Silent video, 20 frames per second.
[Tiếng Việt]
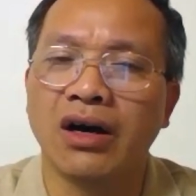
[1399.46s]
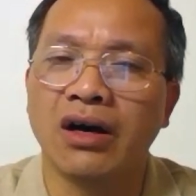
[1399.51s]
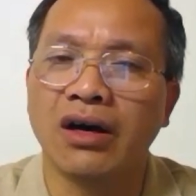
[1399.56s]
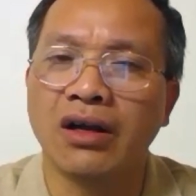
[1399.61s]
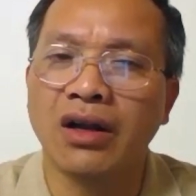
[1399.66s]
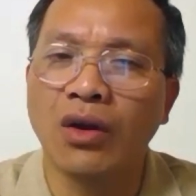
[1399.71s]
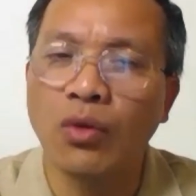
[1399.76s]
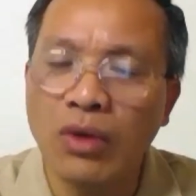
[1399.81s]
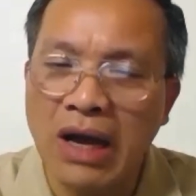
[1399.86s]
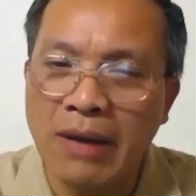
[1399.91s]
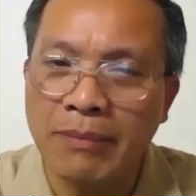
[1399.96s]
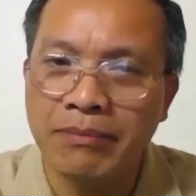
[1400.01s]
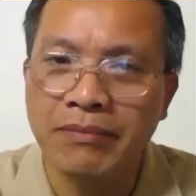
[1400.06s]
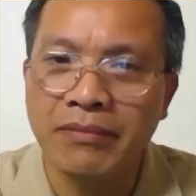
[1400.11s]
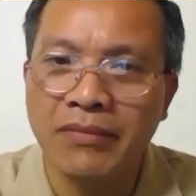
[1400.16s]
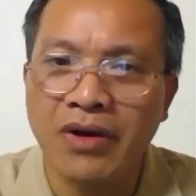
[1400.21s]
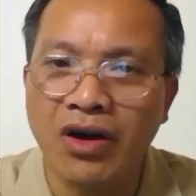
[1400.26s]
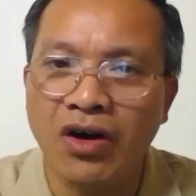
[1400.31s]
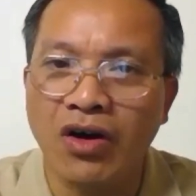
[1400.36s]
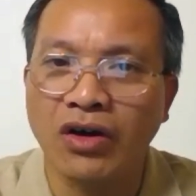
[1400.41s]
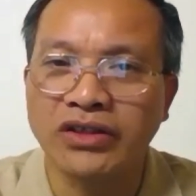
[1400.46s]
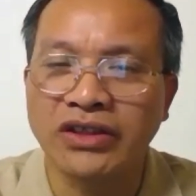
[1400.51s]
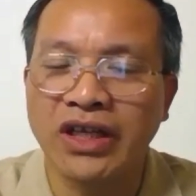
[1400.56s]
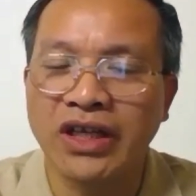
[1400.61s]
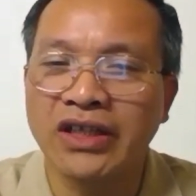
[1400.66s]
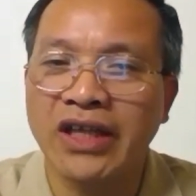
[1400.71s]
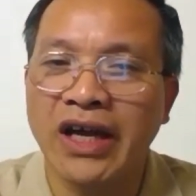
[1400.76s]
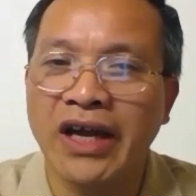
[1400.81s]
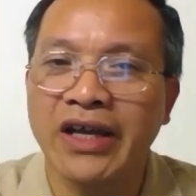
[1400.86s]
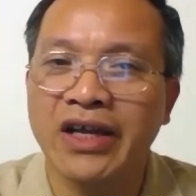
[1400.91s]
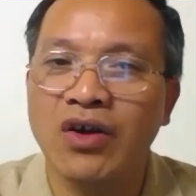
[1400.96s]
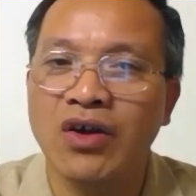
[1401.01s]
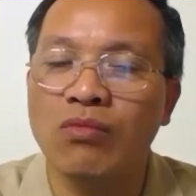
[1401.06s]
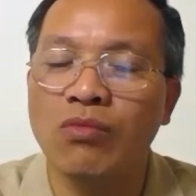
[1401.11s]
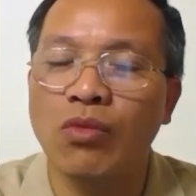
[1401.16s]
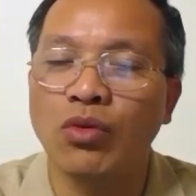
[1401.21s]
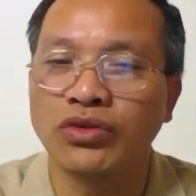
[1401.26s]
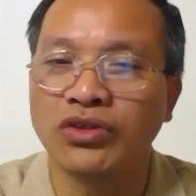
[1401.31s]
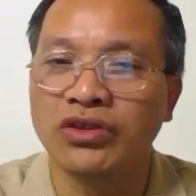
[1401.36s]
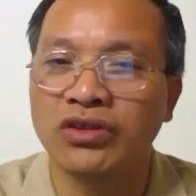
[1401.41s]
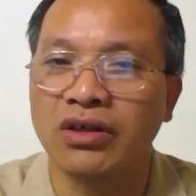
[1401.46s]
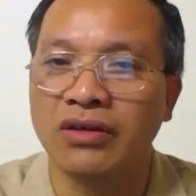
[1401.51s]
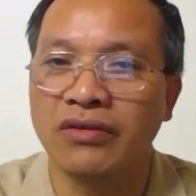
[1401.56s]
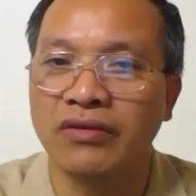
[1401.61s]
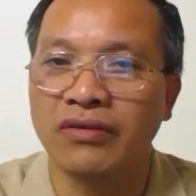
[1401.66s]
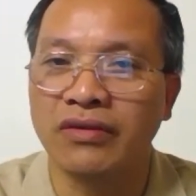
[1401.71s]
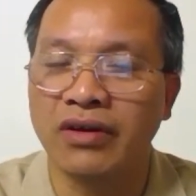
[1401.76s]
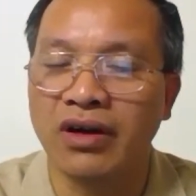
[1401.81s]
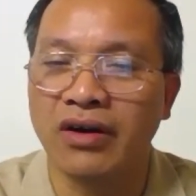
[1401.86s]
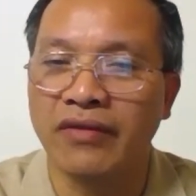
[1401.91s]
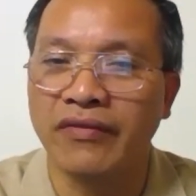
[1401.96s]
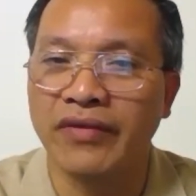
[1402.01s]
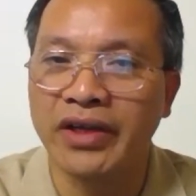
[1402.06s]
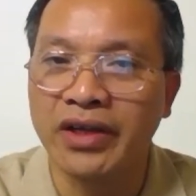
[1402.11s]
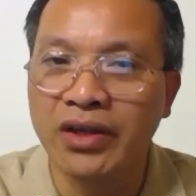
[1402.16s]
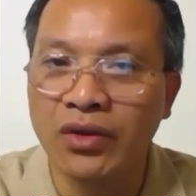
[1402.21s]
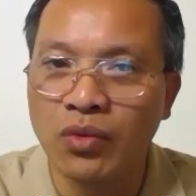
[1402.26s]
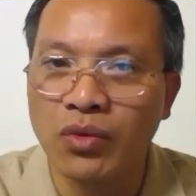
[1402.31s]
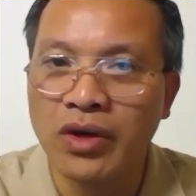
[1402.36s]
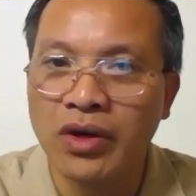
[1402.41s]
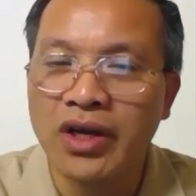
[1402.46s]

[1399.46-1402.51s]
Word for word: lâu năm họ sẽ lên thay công bộ trưởng uh, về hưu